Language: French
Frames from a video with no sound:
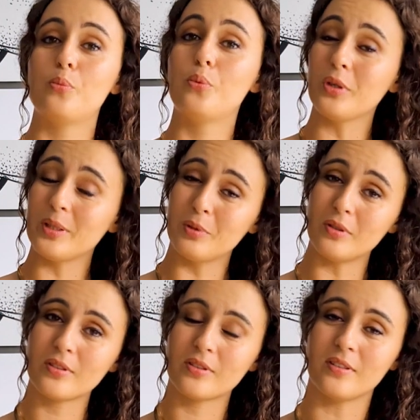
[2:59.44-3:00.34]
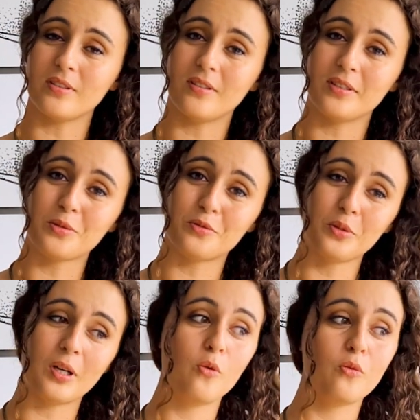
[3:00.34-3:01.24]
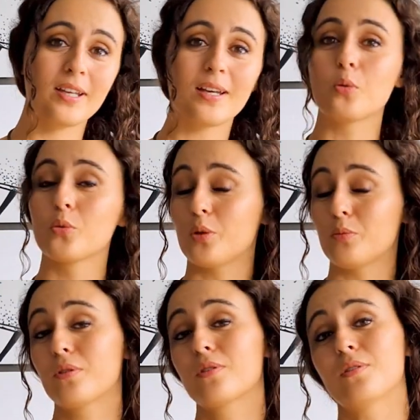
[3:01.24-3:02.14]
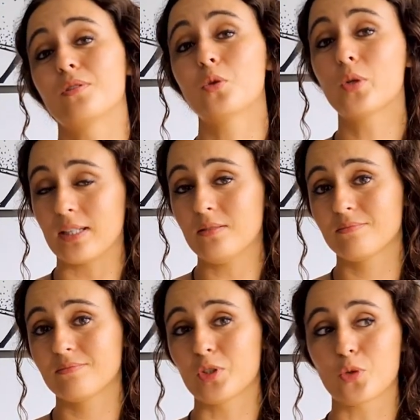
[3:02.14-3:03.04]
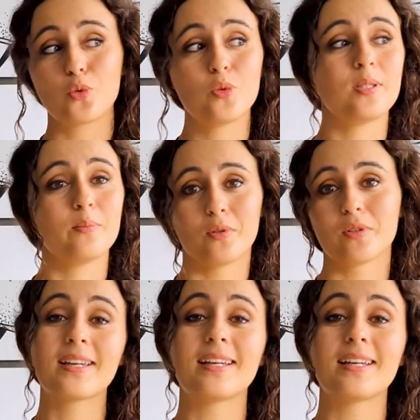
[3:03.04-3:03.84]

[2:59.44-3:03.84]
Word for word: pour les banques, euh, il te faudra ouvrir un compte en banque euh, local dans une des banques